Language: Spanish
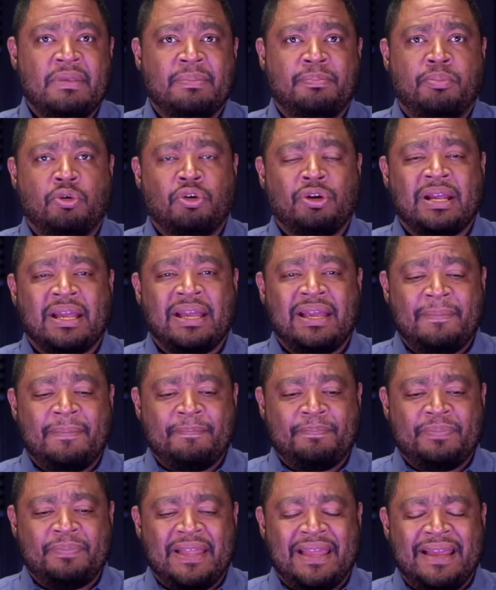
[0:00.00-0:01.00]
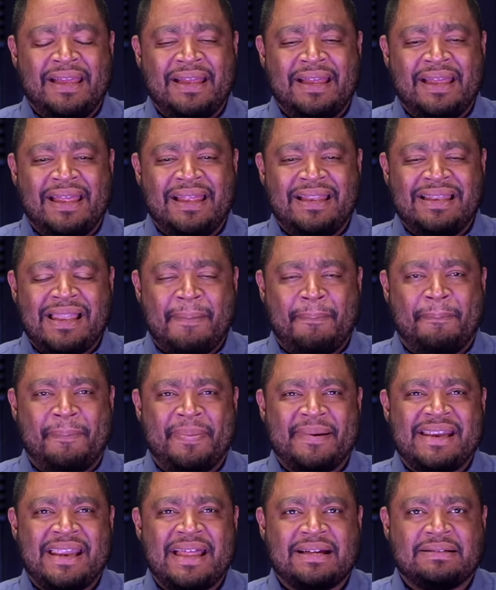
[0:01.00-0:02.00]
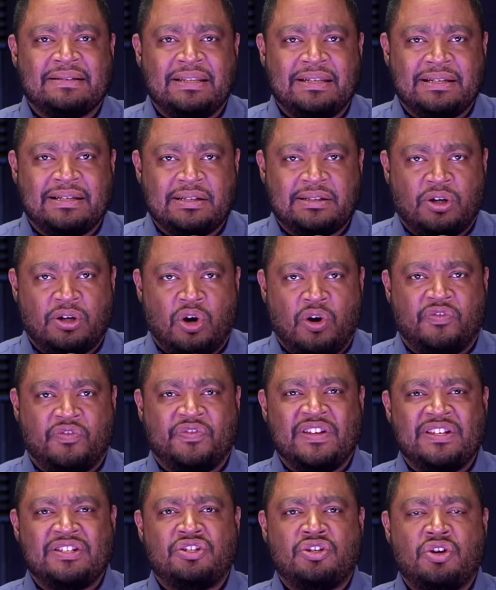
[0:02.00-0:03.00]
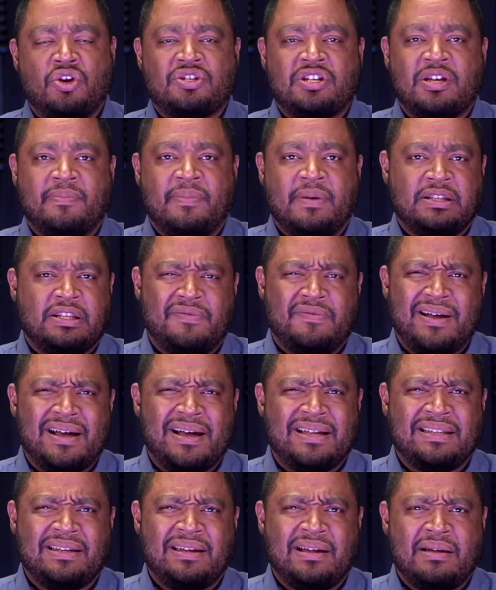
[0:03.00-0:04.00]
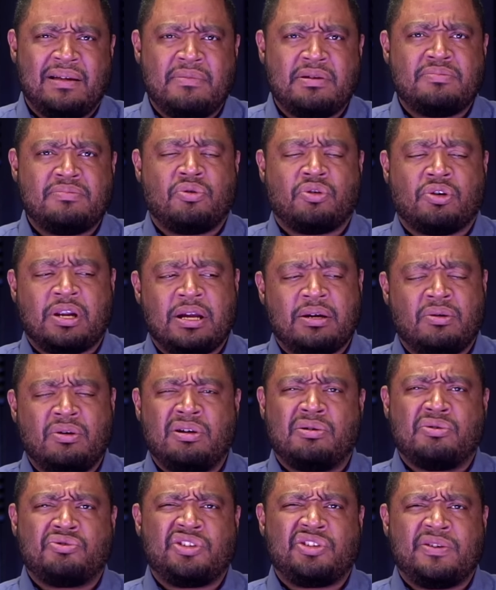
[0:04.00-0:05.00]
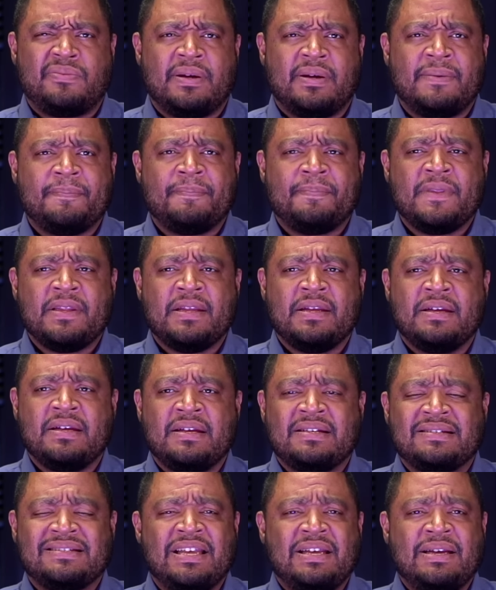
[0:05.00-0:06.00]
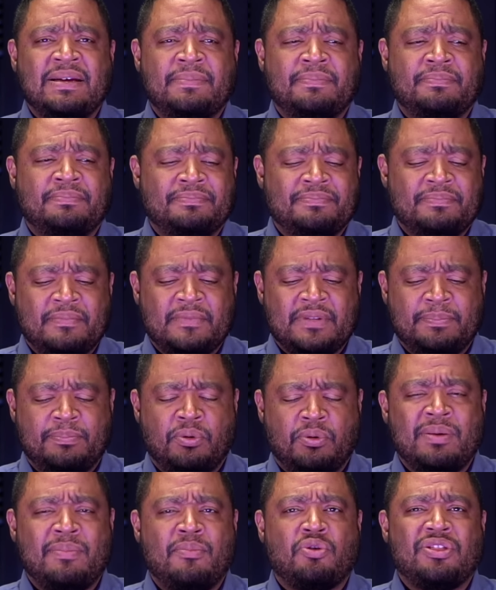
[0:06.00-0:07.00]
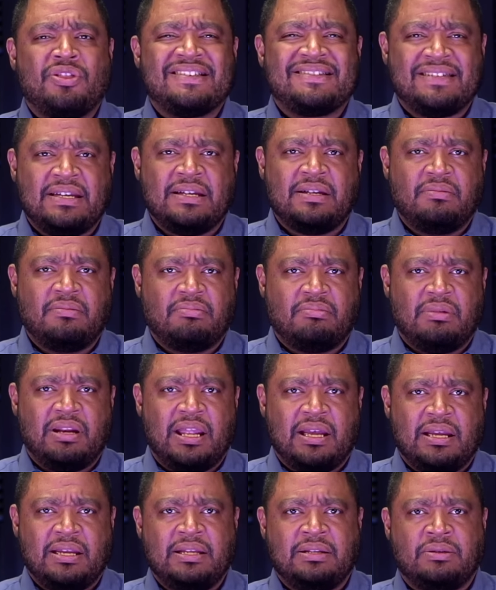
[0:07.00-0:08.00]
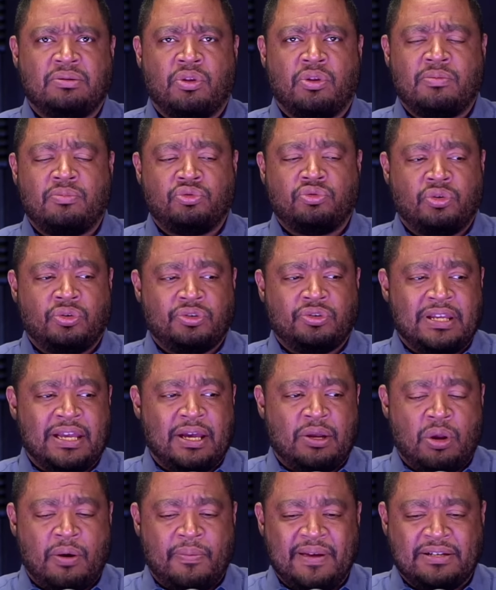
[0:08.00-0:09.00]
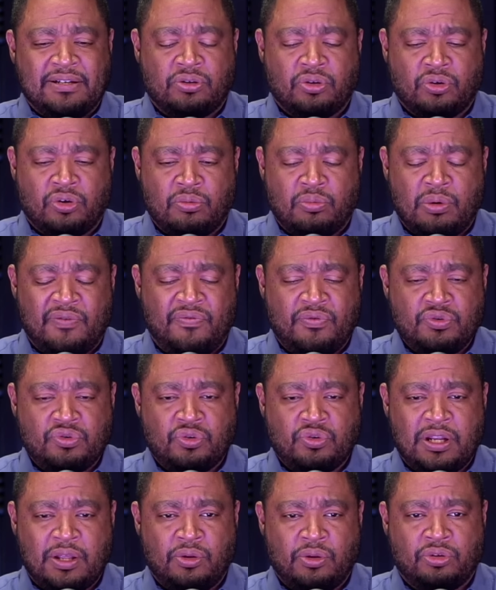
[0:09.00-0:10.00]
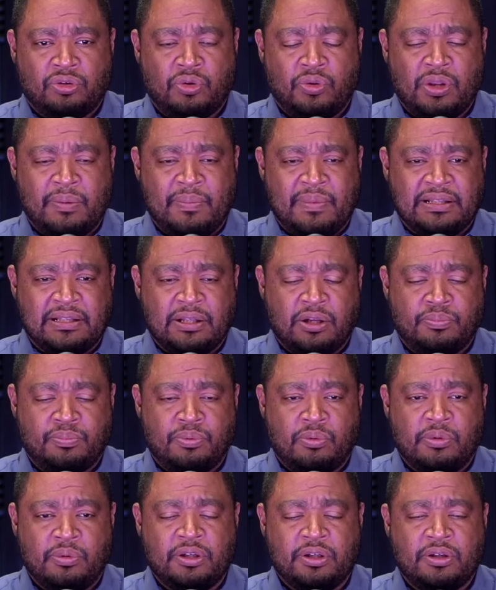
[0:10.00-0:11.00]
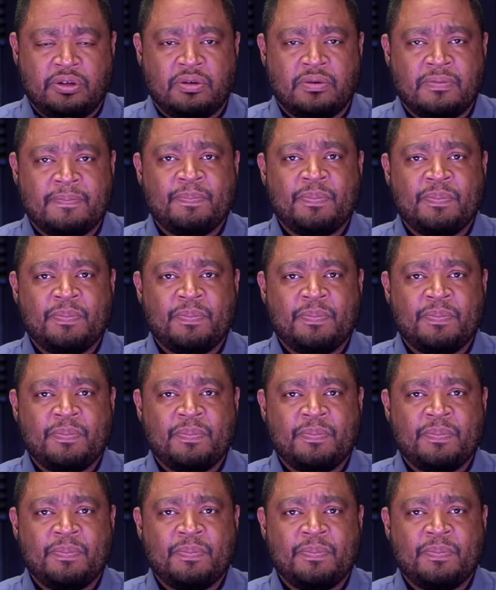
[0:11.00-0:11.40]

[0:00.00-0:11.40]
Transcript: porque en, la práctica oficiosamente van a tener el mismo rango. Inclusive se, podemos decir, y todo el mundo ya lo ha visto, cómo ha funcionado todo el Ministerio Público,